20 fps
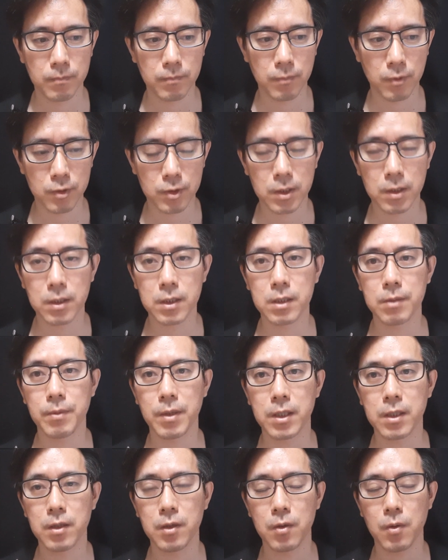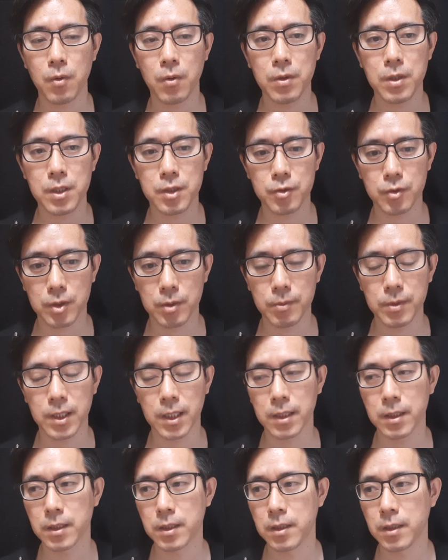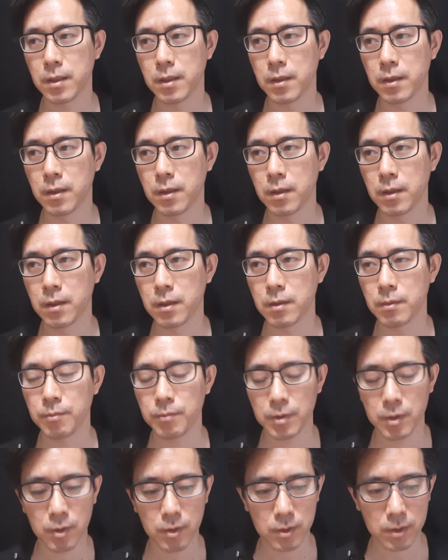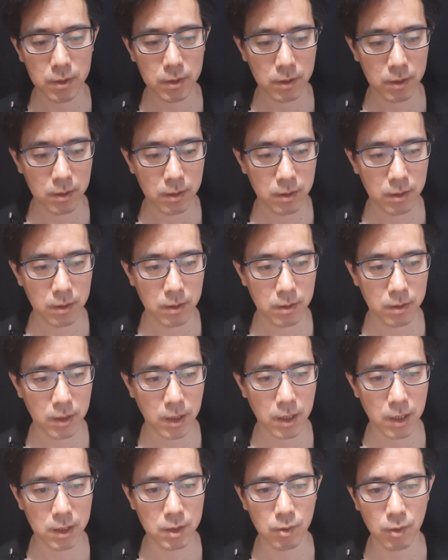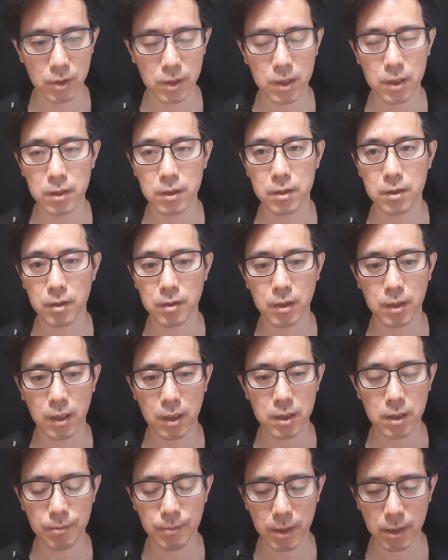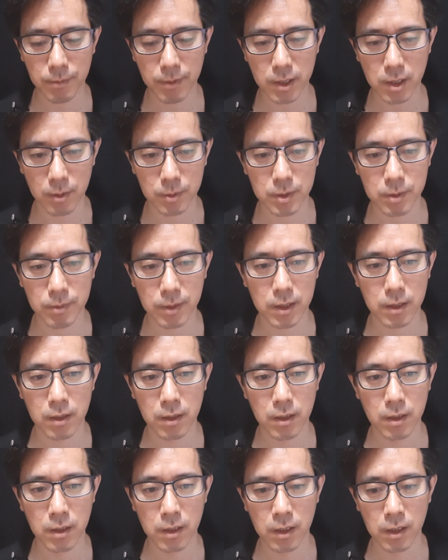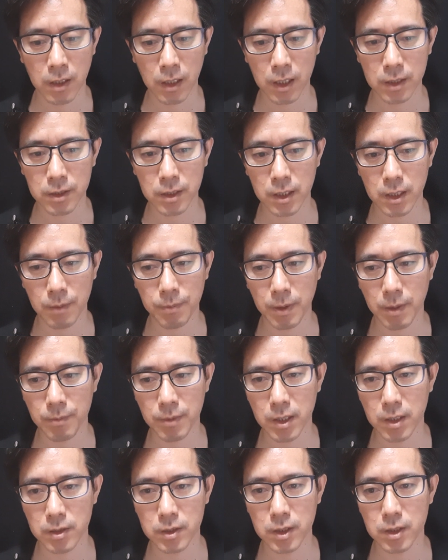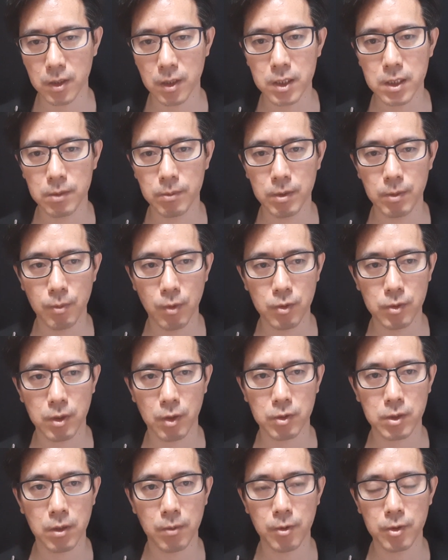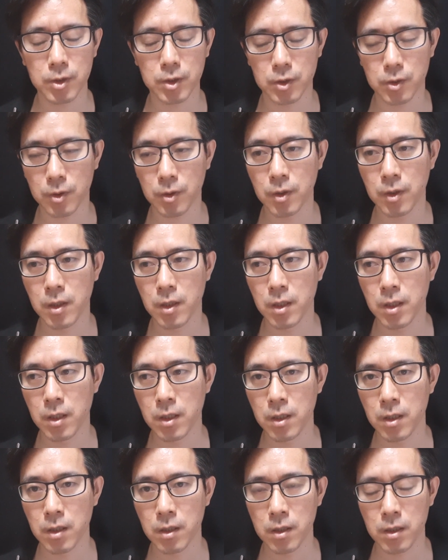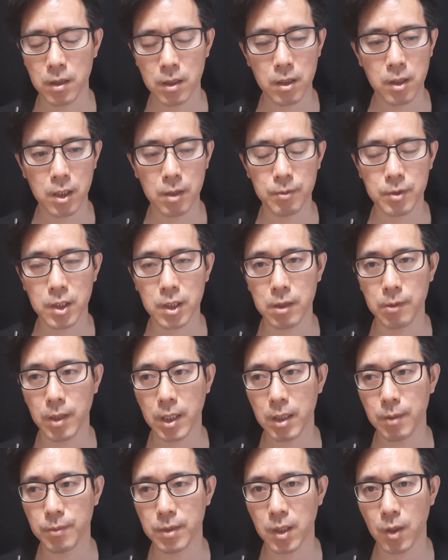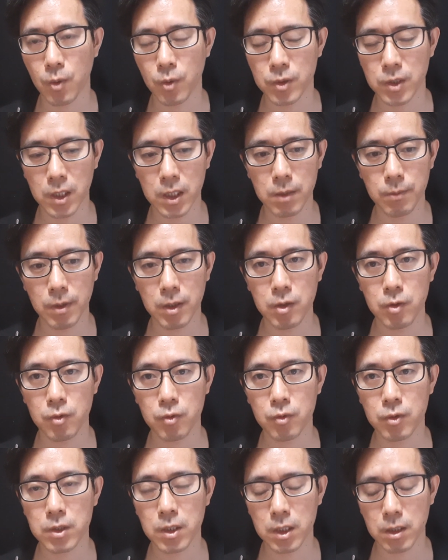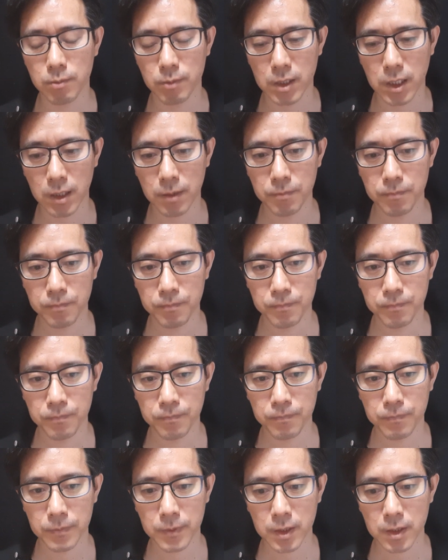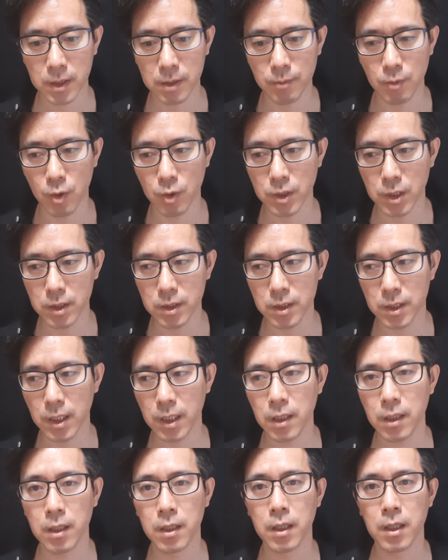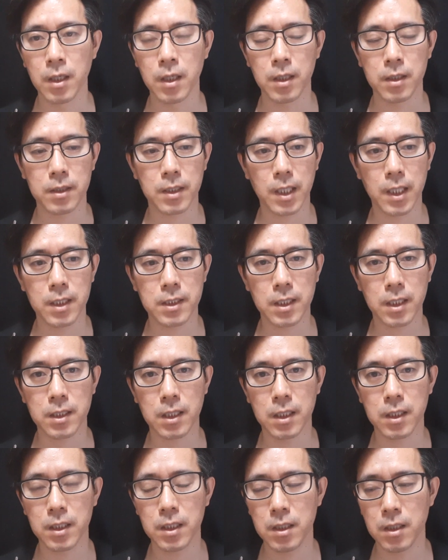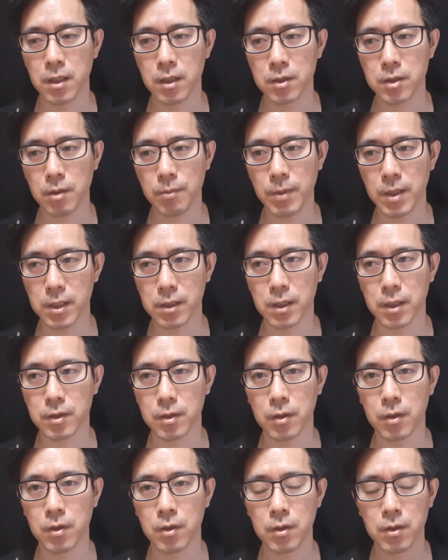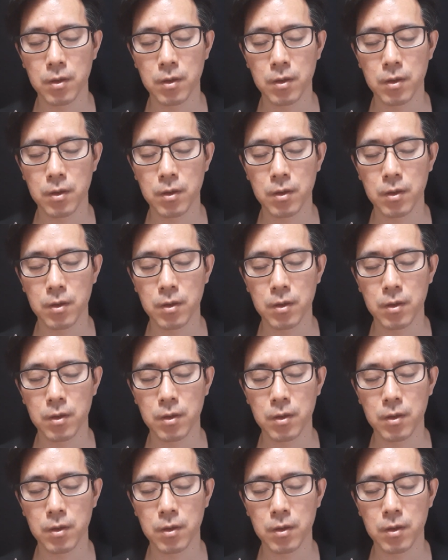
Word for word: 보증금 금액을 올릴 수 있습니다. 비록 내가 가지고 있는 전재산이 천만원 밖에 없지만 한 달에 백만원씩 열심히 모은다고 쳐보시죠. 1년이면 1200입니다. 5년이면 6000입니다. 그러면 5년 뒤에 나의 자산이 천만원에서